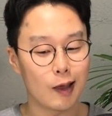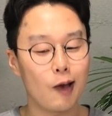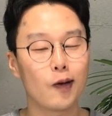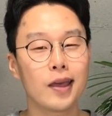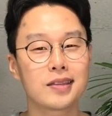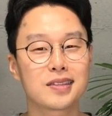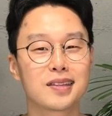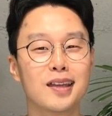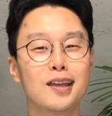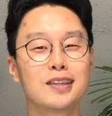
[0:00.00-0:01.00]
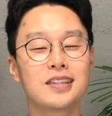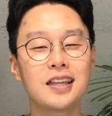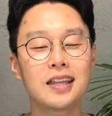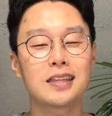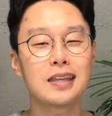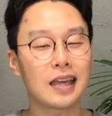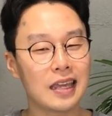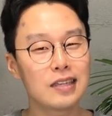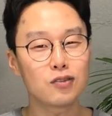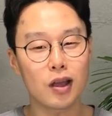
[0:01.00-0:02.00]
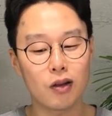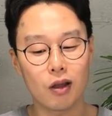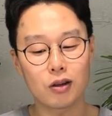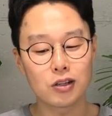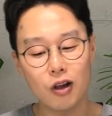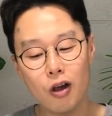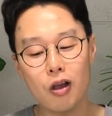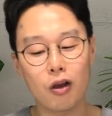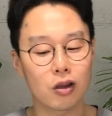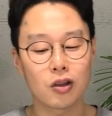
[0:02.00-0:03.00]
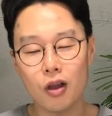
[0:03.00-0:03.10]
It's 시간 나타니까 is로 한 거요. 그거요.